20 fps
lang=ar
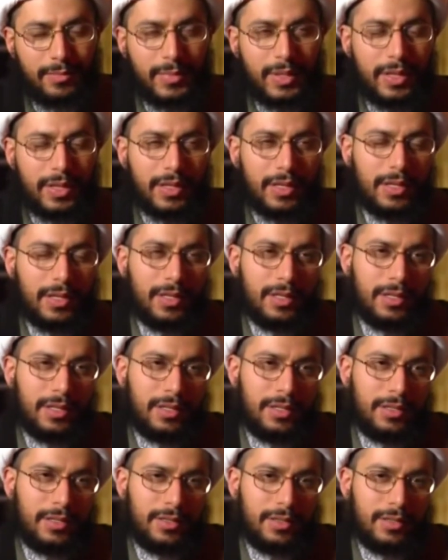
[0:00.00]
مثل
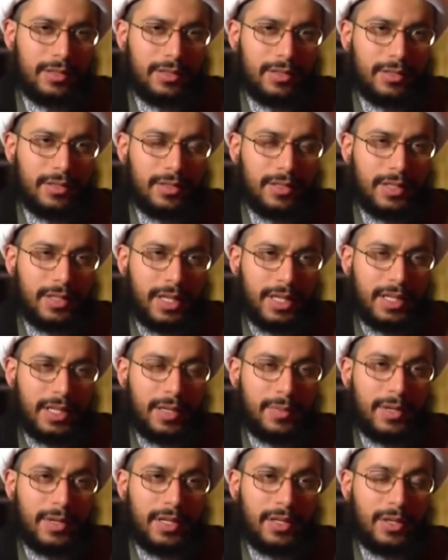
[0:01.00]

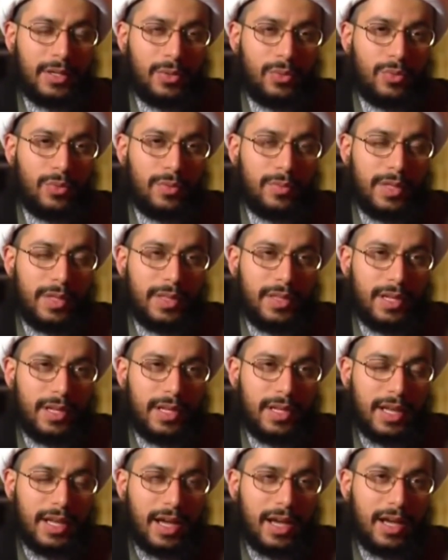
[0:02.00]
حينما نقول
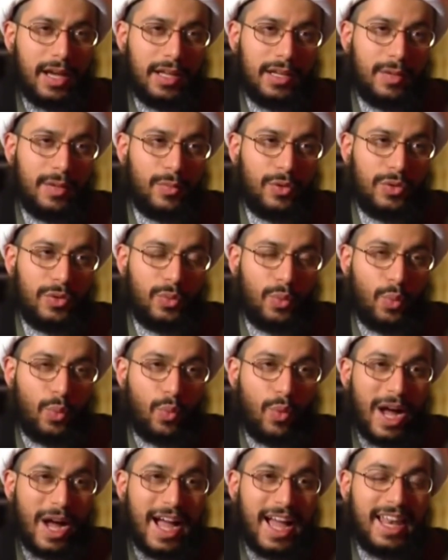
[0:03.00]
مثلا عالم
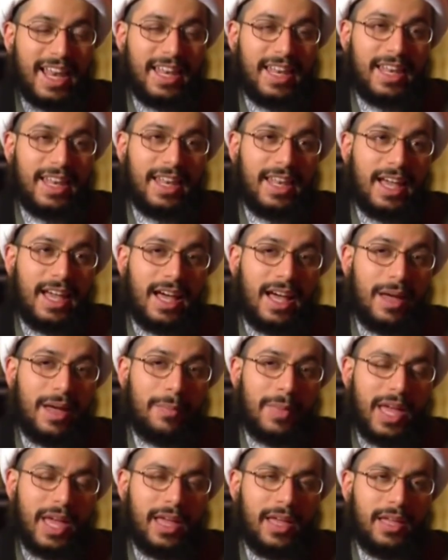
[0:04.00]

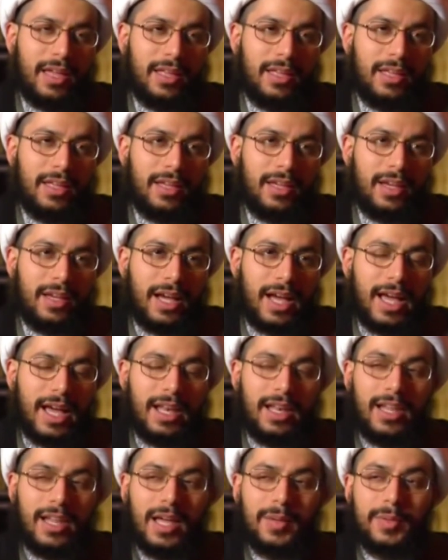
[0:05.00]
وعلامة
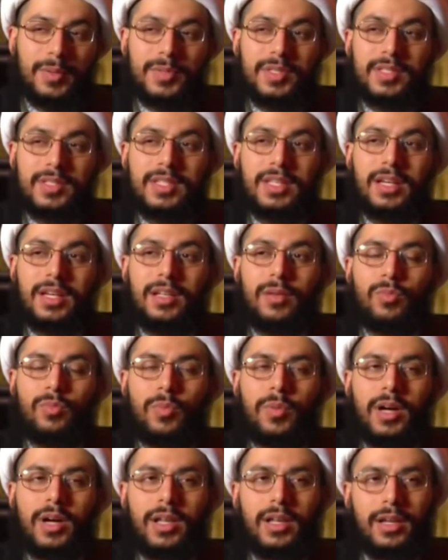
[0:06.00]
علامة من صيغ
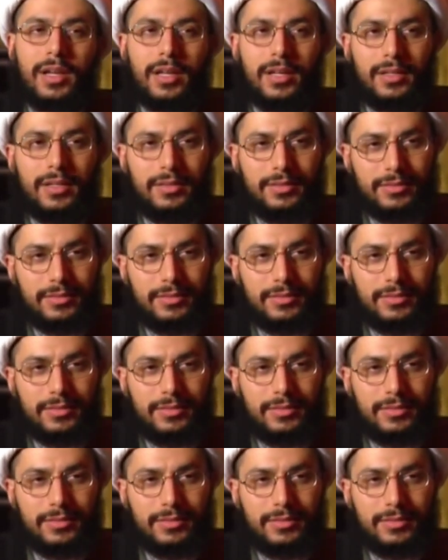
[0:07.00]
المبالغة